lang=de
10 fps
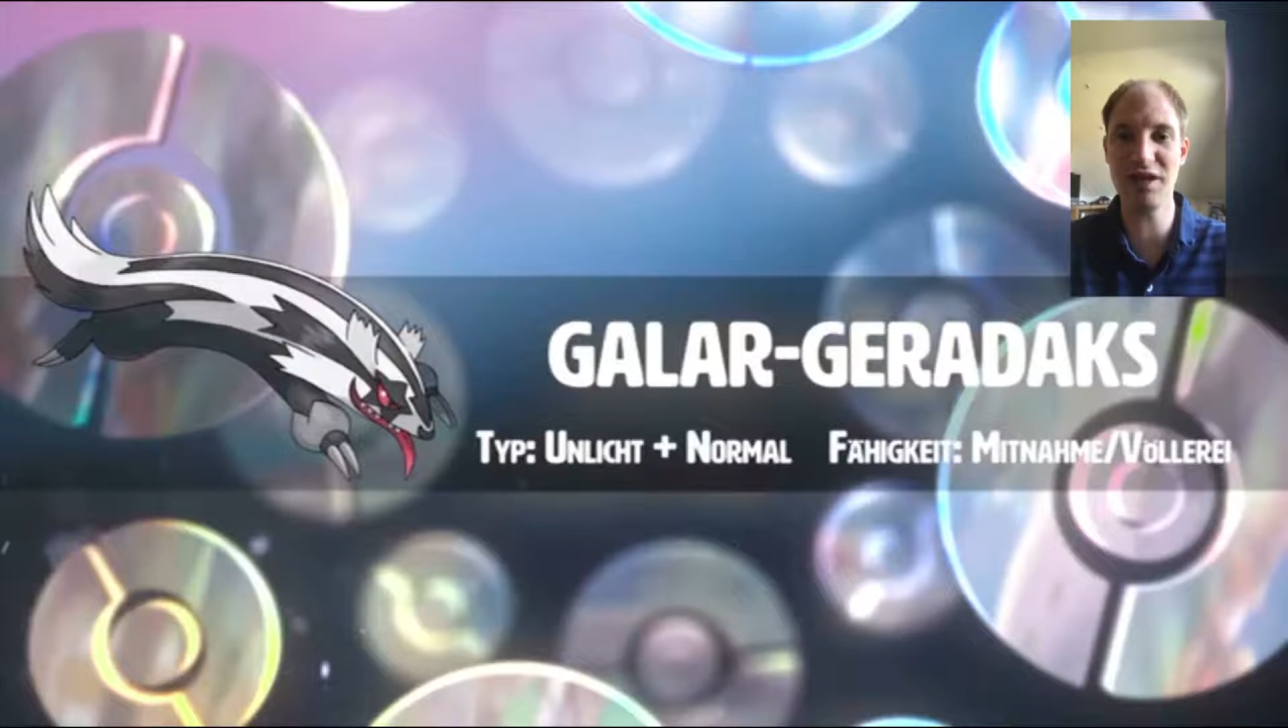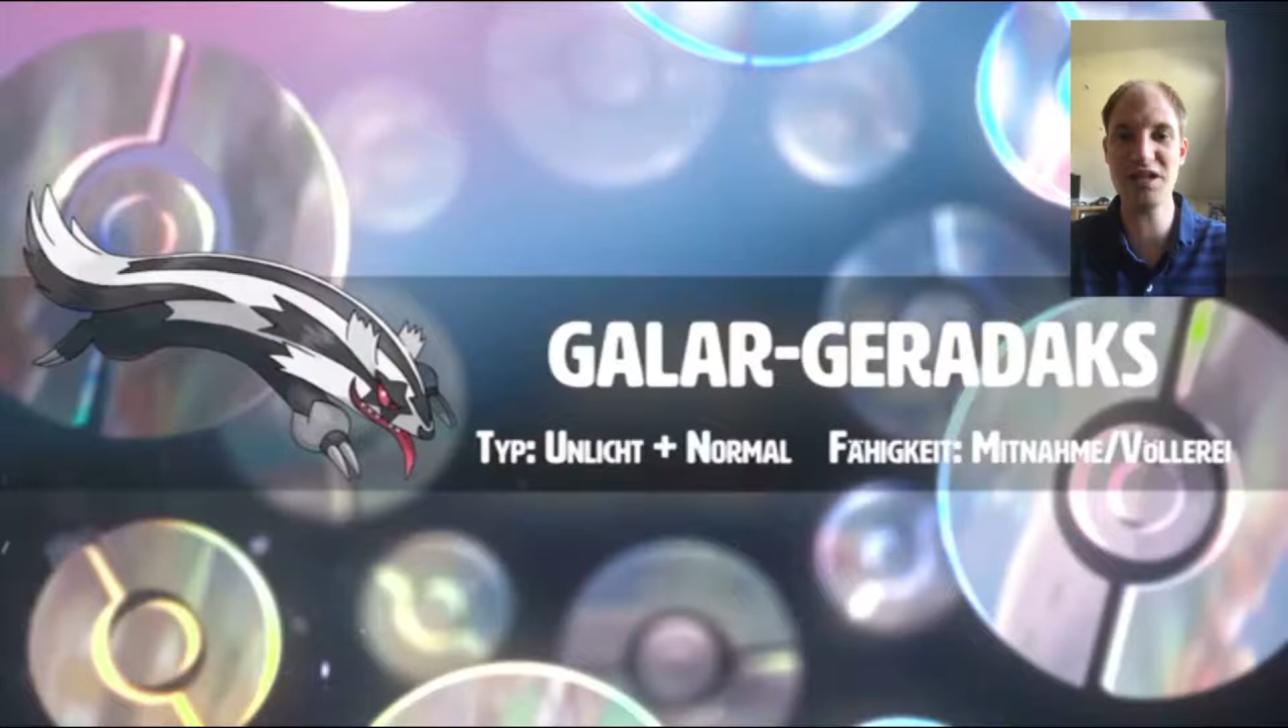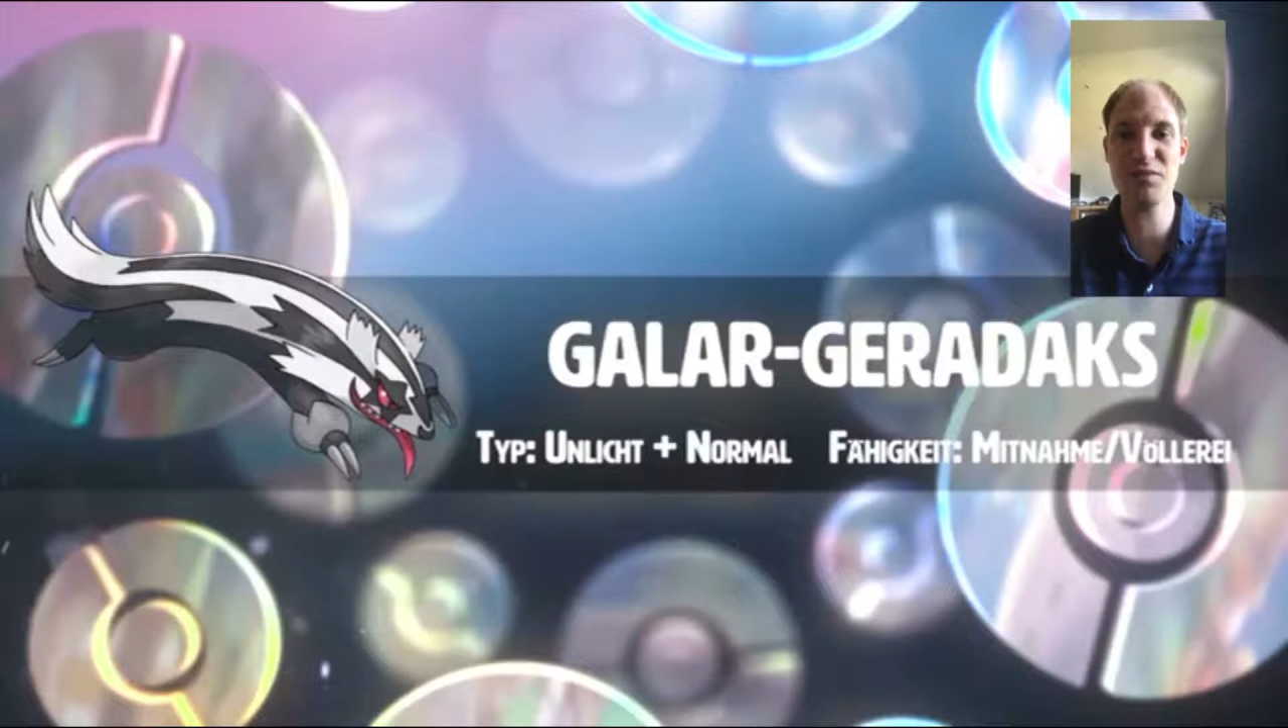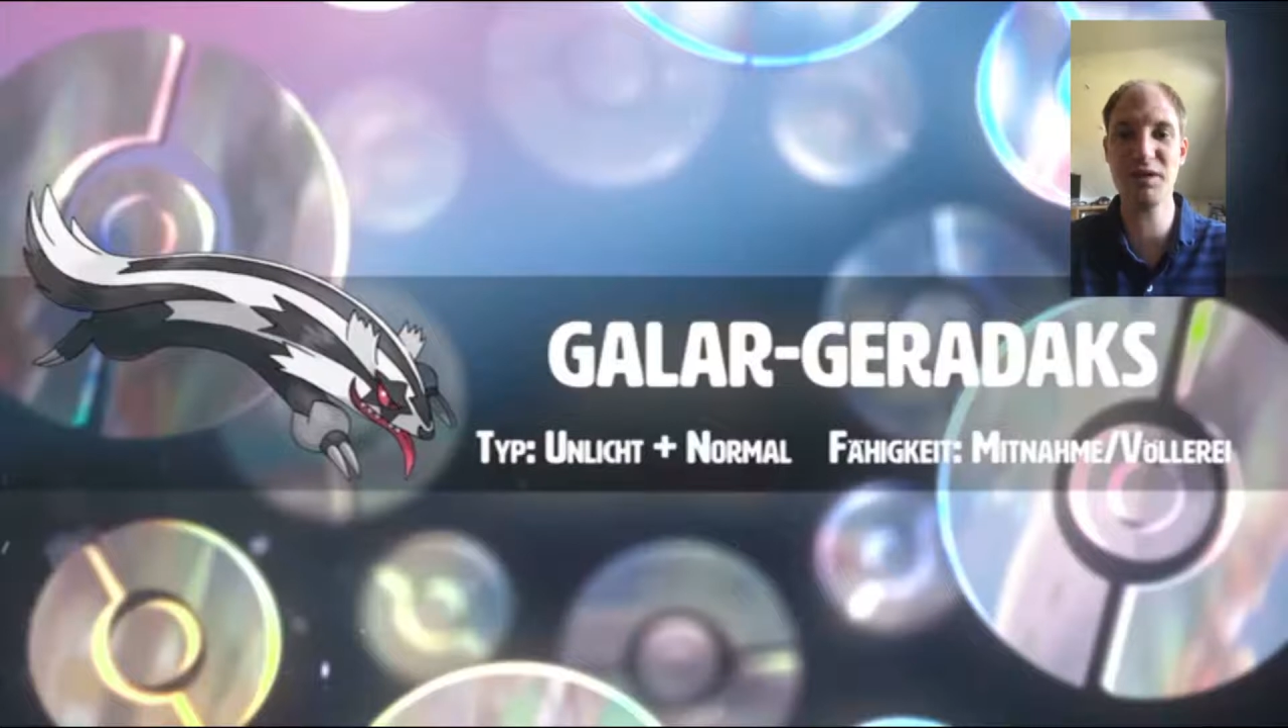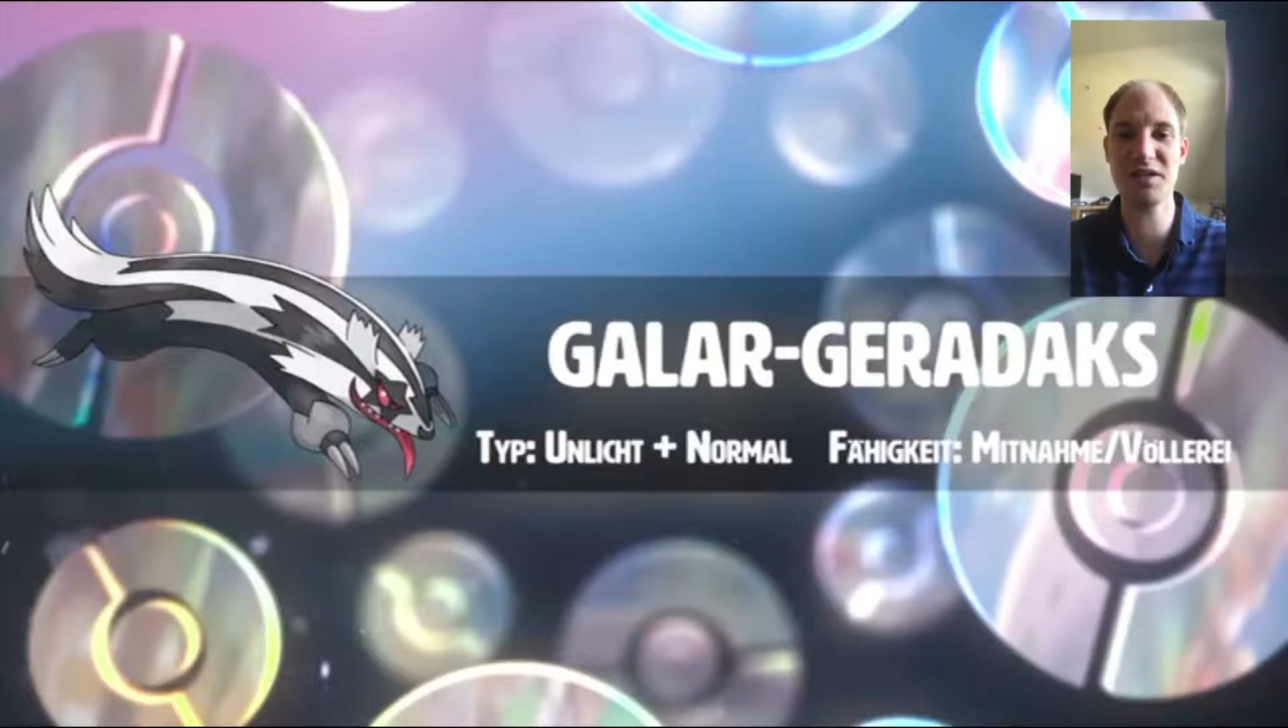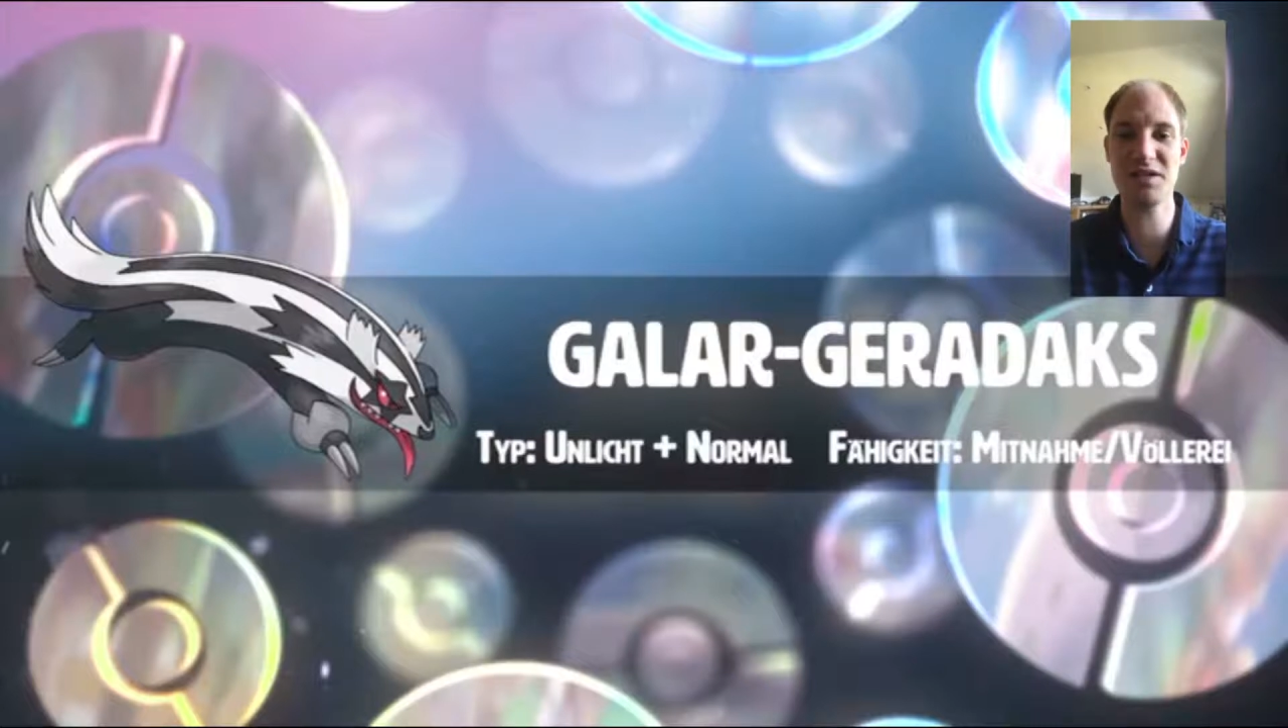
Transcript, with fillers: erste Mal, dass